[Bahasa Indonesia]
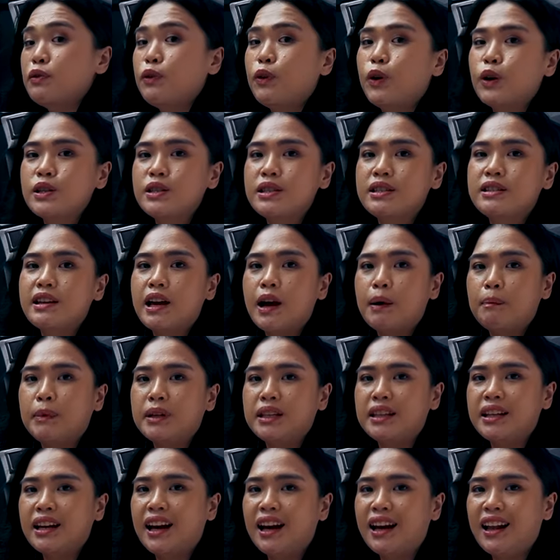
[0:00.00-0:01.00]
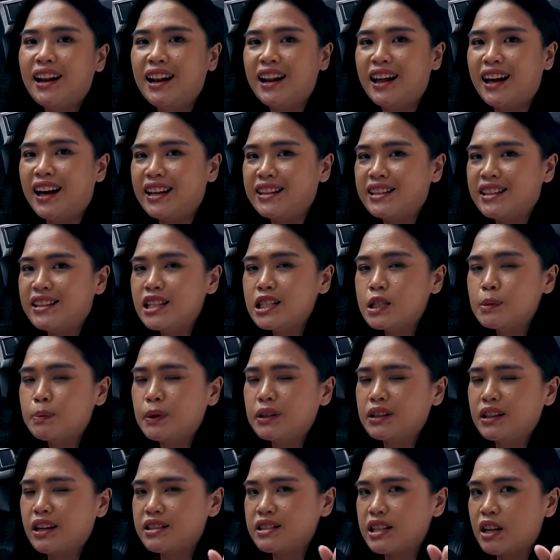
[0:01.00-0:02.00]
Force yang menyala. Jadi
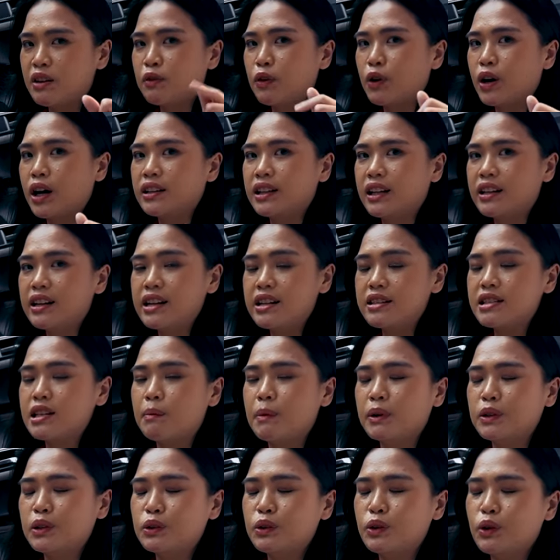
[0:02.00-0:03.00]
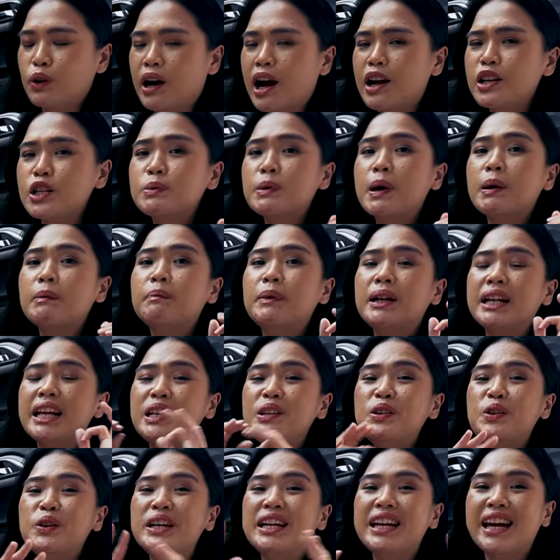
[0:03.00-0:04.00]
seperti Risha infokan tadi Nisa Batoto nggak cuma
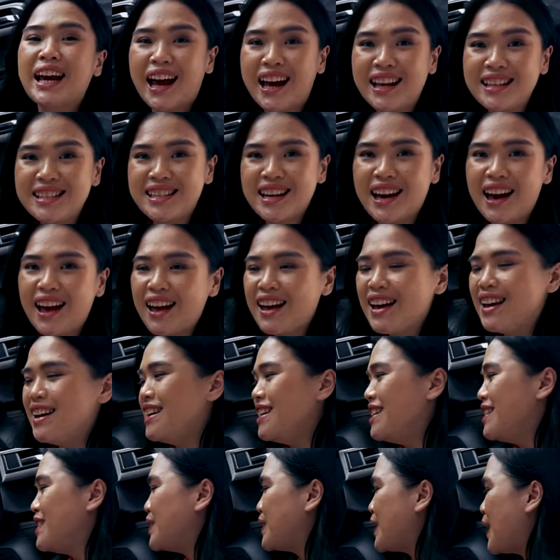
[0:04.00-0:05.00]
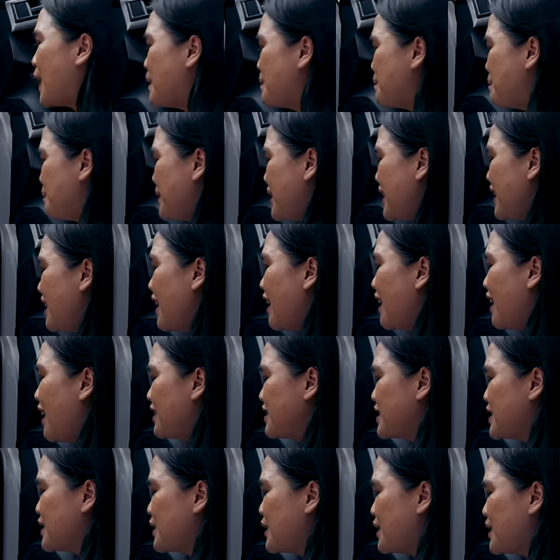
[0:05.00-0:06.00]
melindungi aja, tapi
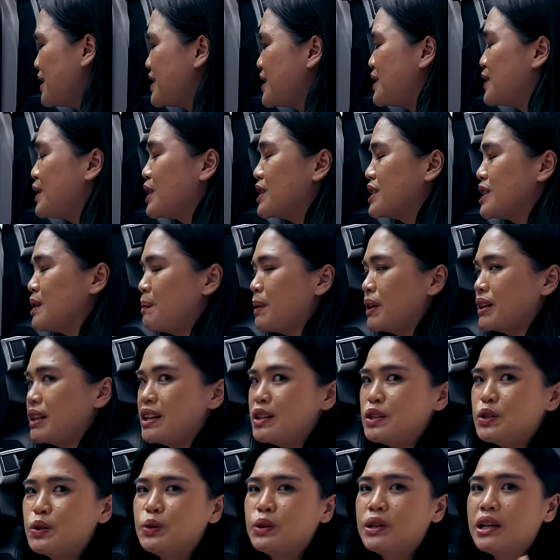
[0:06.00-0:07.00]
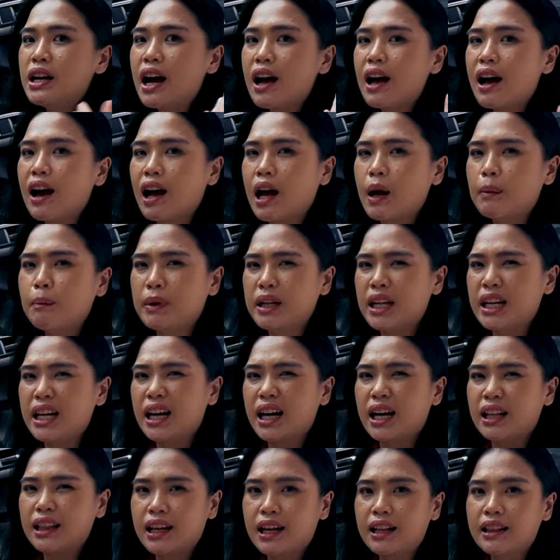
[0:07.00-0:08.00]
aksesoris door seperti ini juga akan
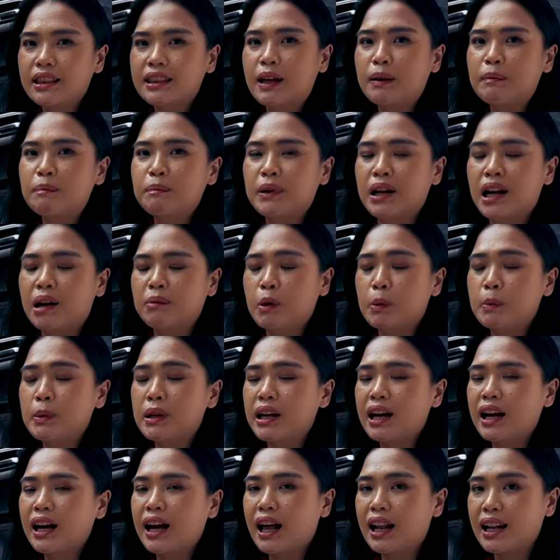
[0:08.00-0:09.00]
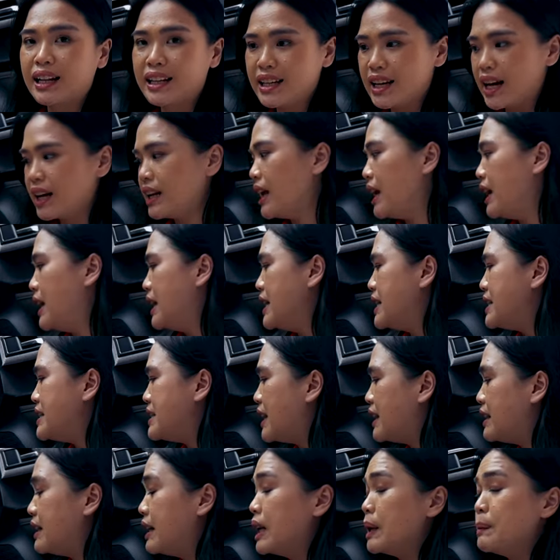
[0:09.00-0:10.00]
meningkatkan tampilan mobil kalian
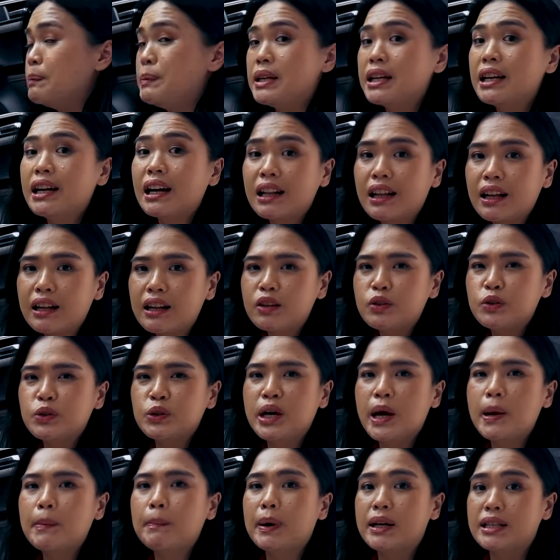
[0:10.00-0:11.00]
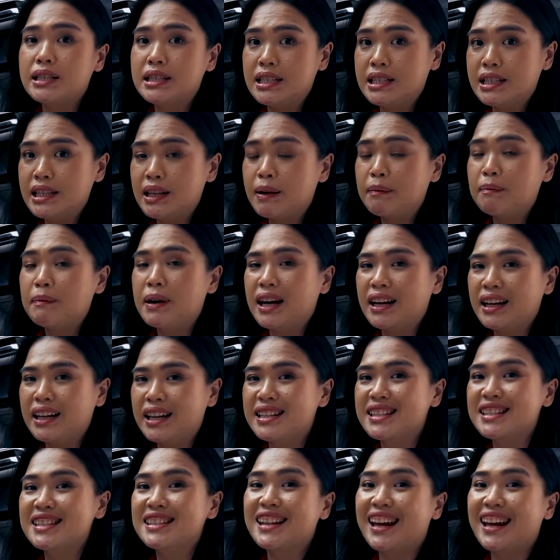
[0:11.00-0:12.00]
jadi lebih keren dan juga yang pastinya makin